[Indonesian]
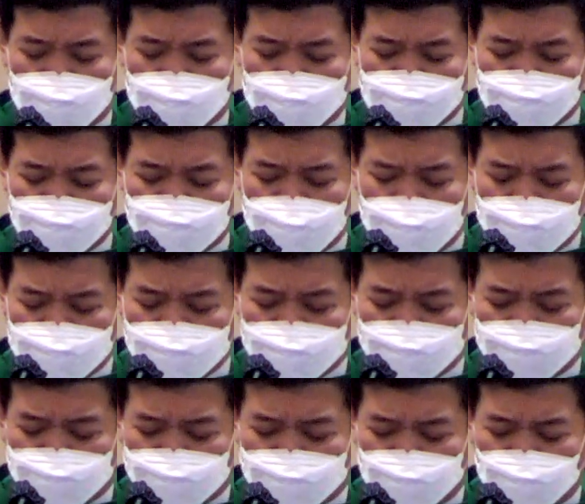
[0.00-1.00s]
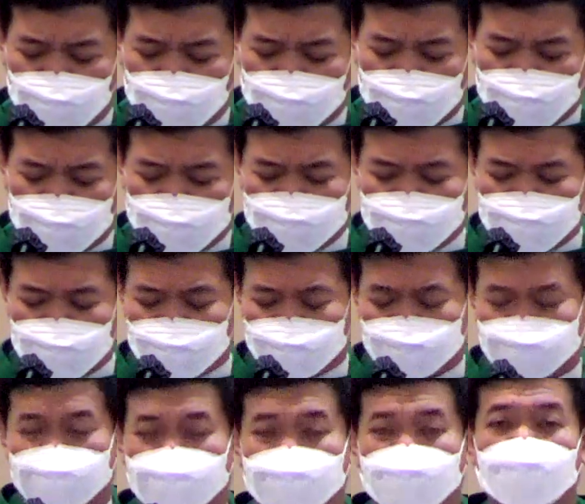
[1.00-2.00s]
ada banyak orang
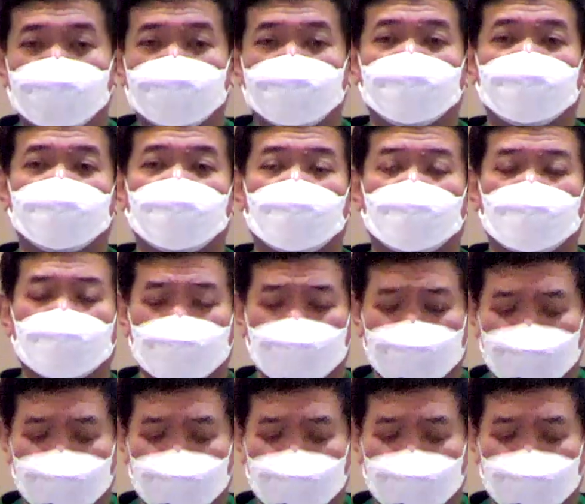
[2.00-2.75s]
yang tidak dikenal,